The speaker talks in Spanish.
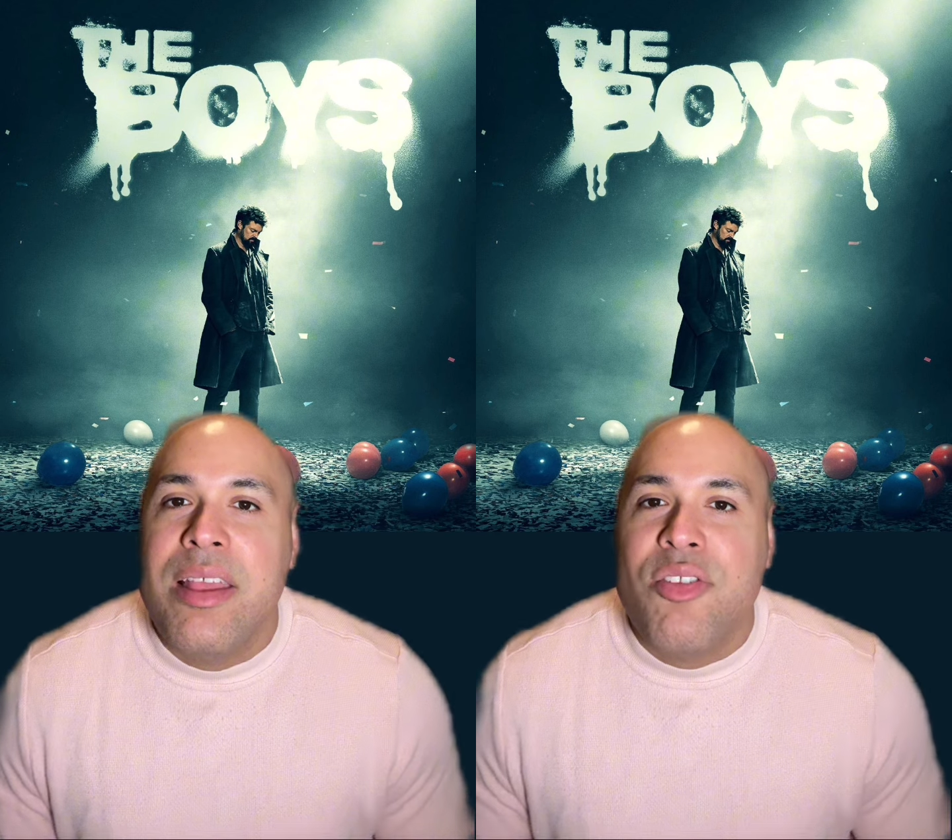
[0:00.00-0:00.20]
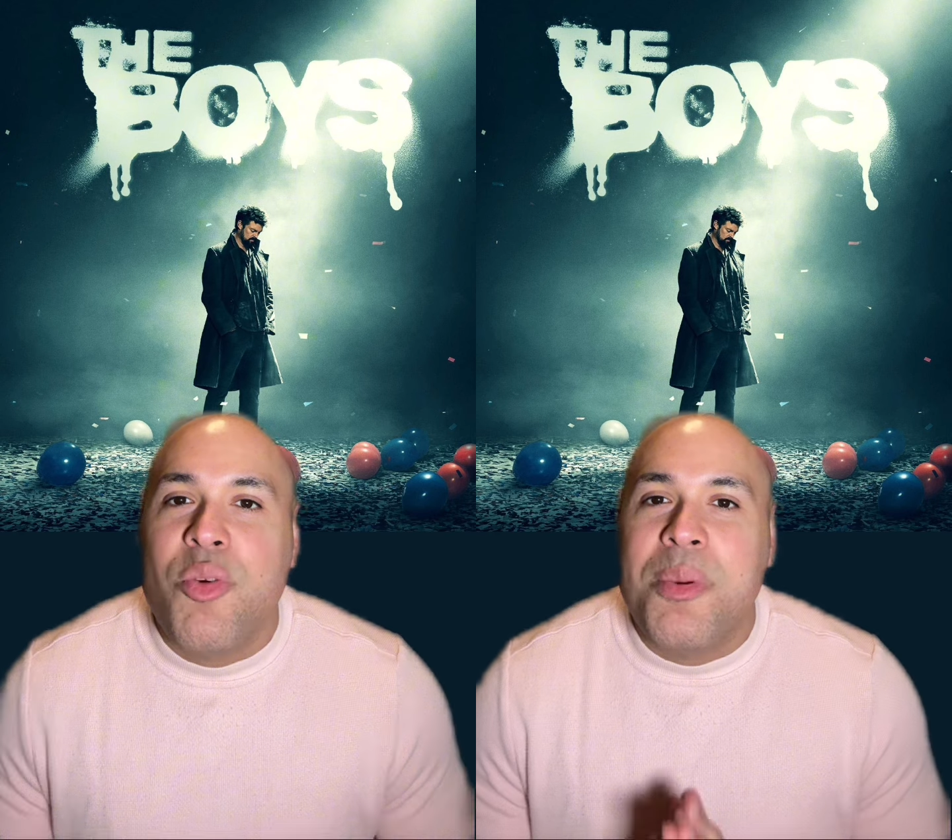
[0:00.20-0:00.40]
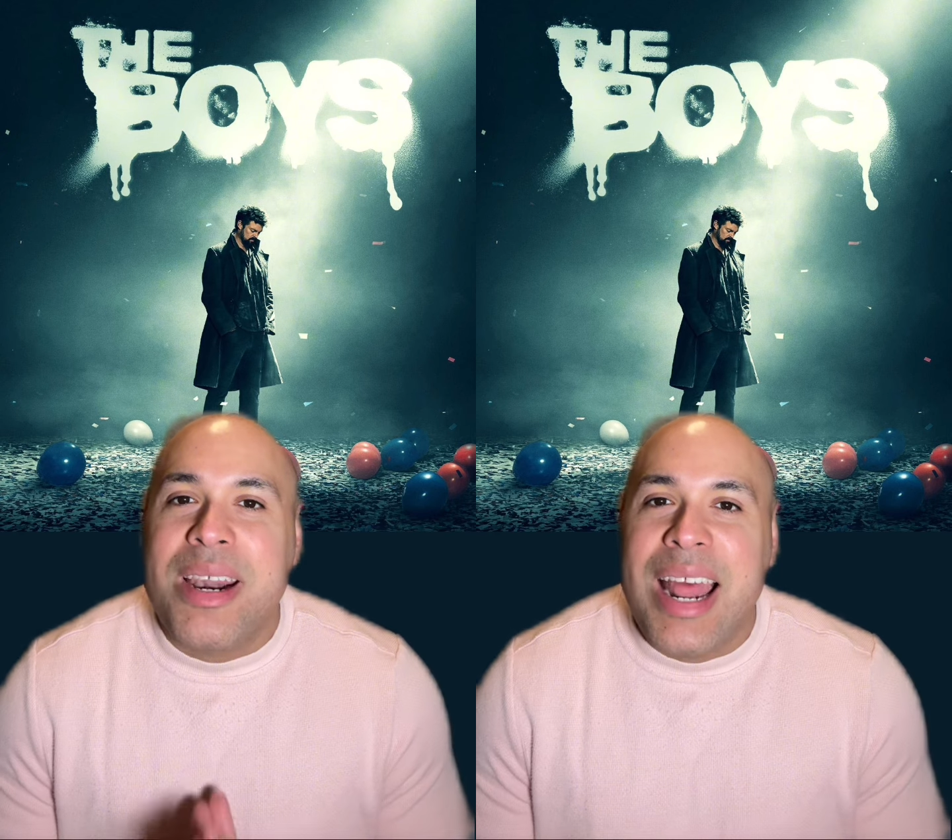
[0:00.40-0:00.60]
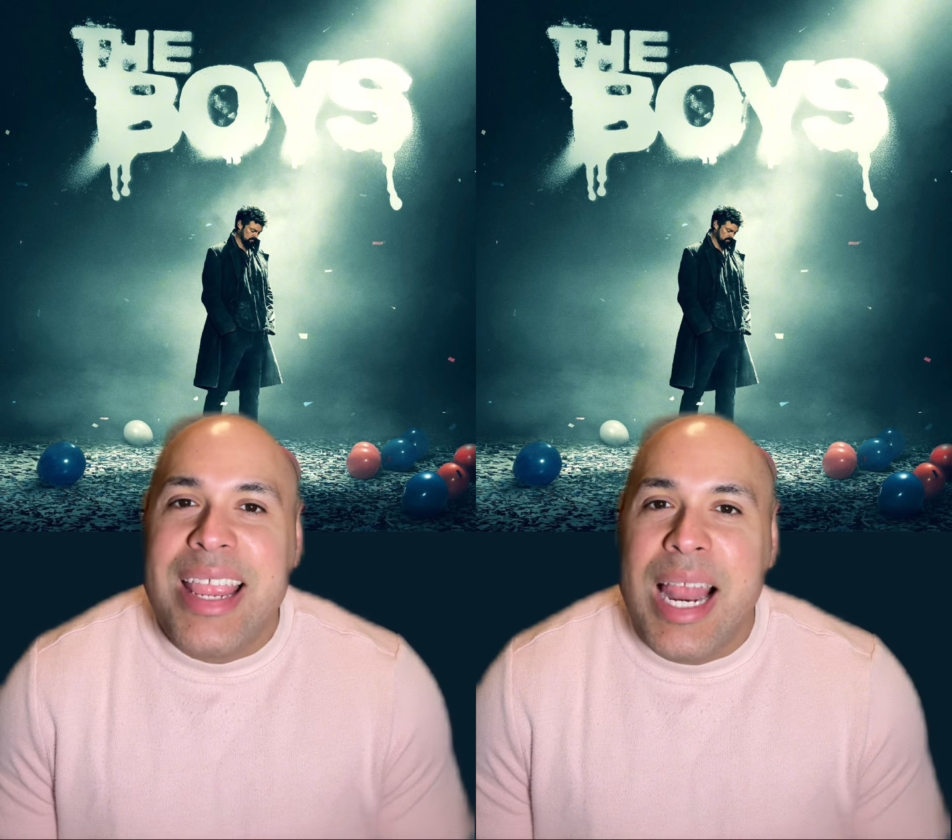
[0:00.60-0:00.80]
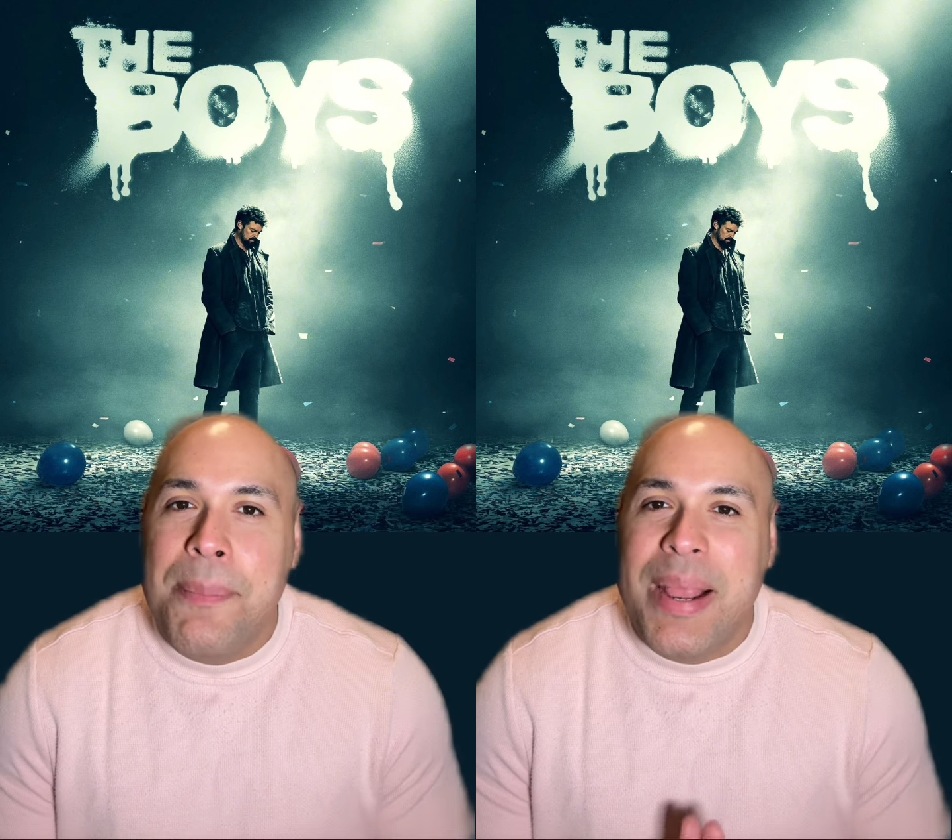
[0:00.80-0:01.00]

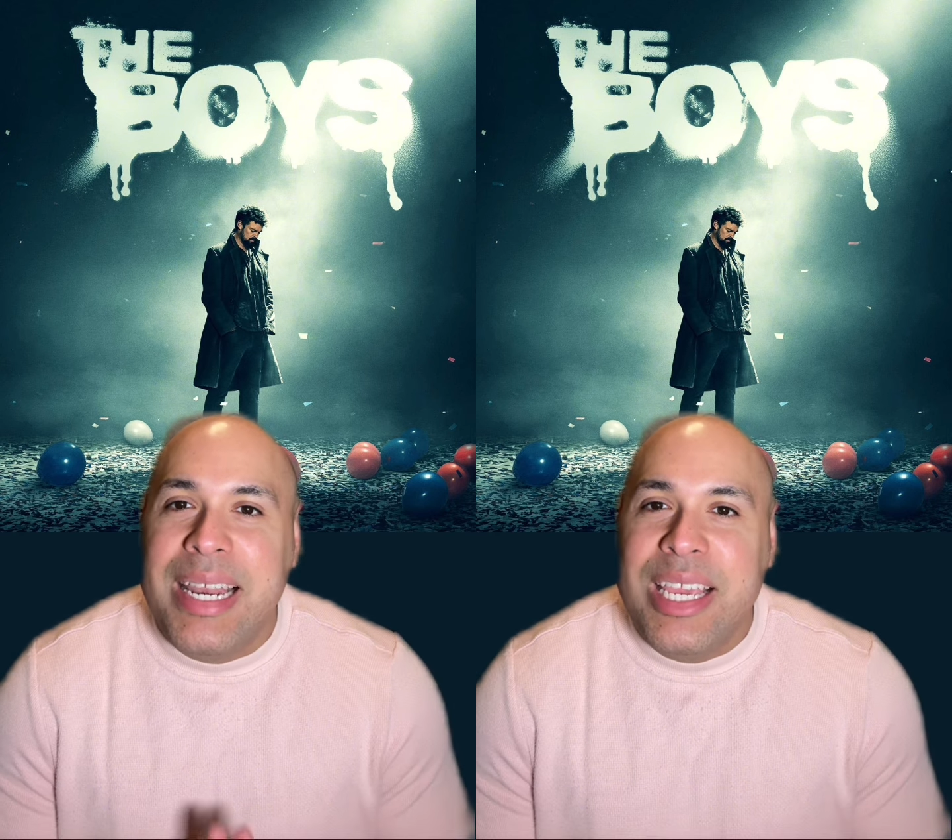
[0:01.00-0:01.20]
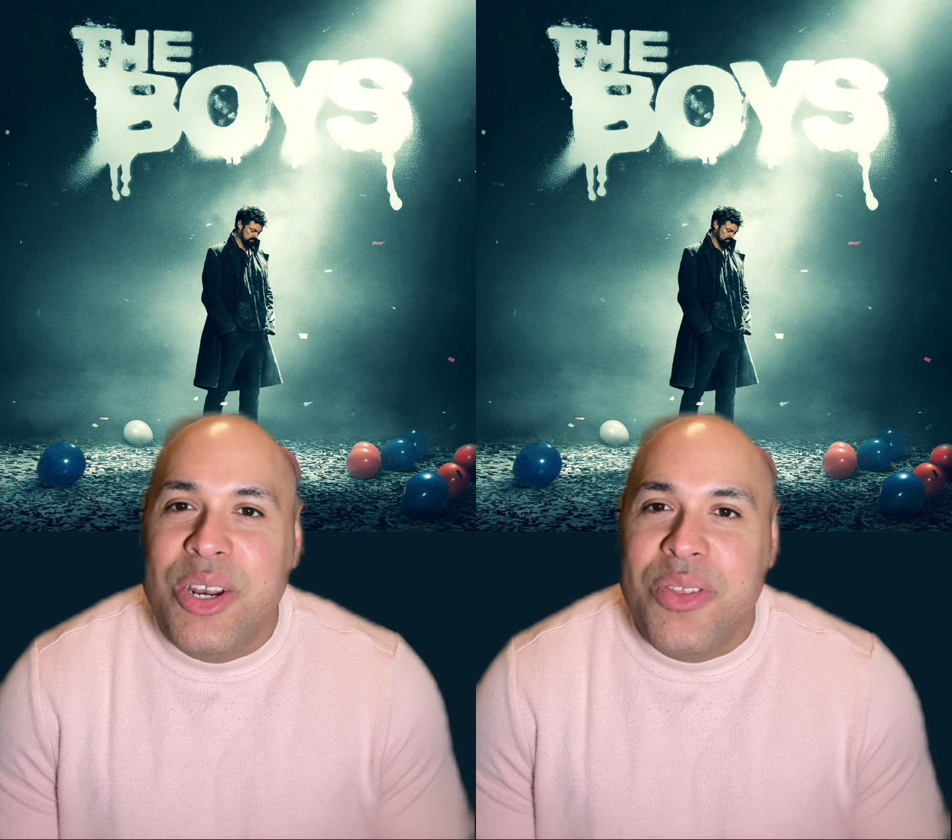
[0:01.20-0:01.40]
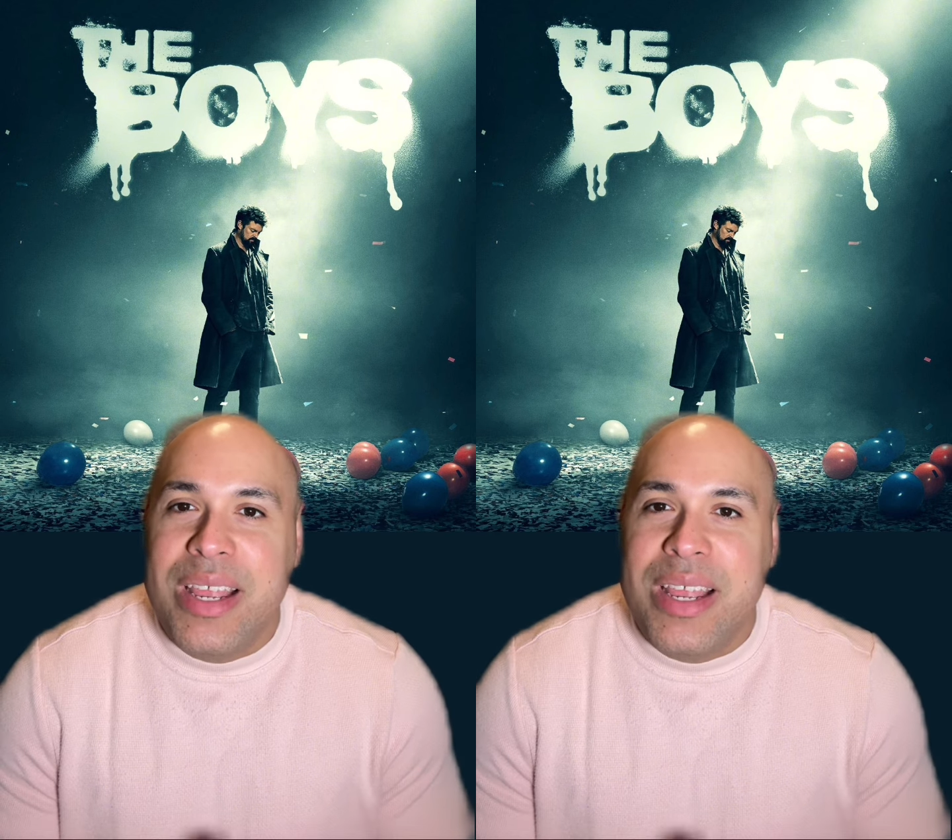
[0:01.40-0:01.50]
subraya el peligro